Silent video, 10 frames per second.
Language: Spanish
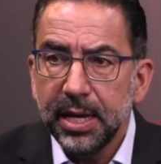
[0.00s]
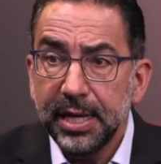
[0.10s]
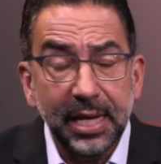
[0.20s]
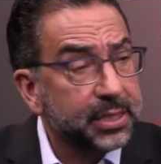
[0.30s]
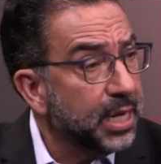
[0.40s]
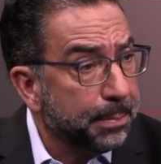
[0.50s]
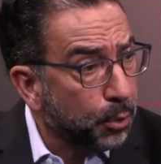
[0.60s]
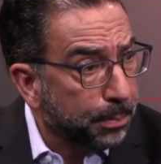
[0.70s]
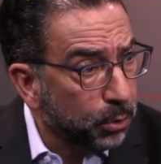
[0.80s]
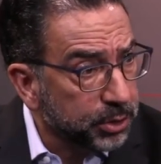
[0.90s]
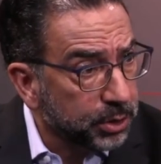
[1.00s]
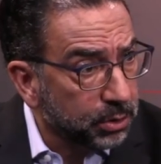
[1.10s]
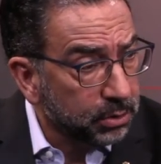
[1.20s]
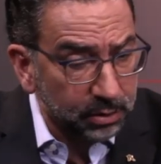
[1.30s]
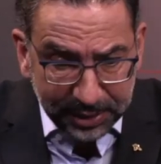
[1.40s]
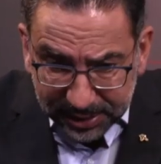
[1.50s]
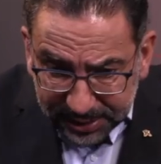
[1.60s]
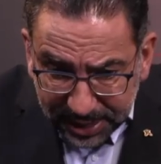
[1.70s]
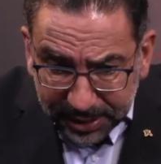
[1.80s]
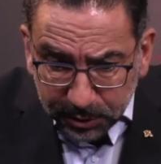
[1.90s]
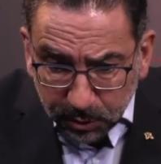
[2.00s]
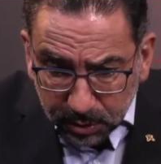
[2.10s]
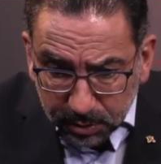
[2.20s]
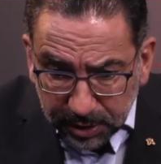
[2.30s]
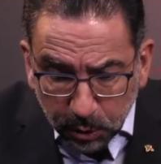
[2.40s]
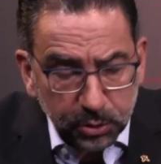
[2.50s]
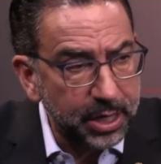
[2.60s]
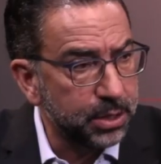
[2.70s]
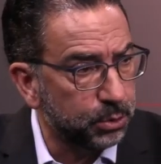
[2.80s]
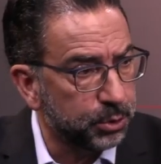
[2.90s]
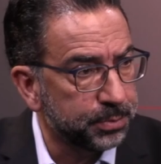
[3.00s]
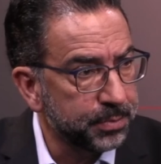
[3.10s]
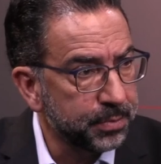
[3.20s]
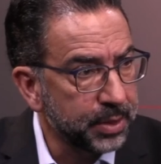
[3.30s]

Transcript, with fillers: y ese era el propósito de esta elección de dos años.